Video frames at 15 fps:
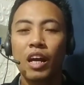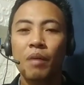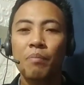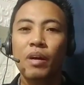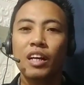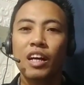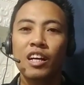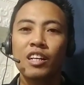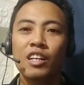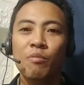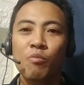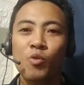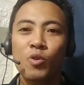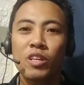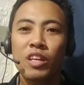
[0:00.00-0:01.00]
apakah
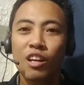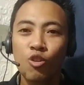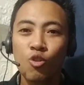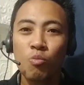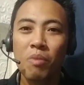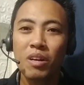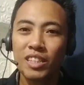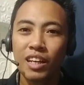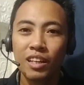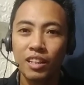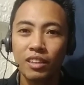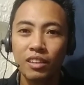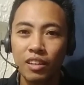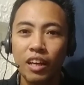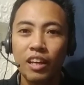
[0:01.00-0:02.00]
kemudian rumah
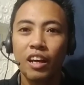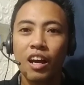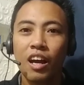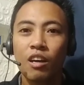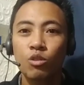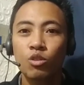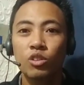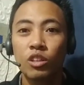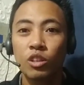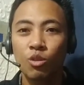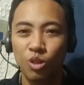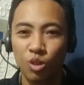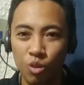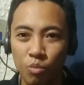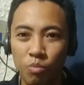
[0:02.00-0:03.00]
sakitnya yang harus
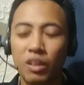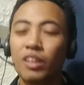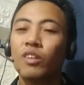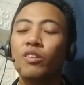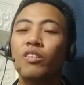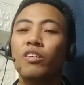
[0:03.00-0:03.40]
ditutup? Gitu.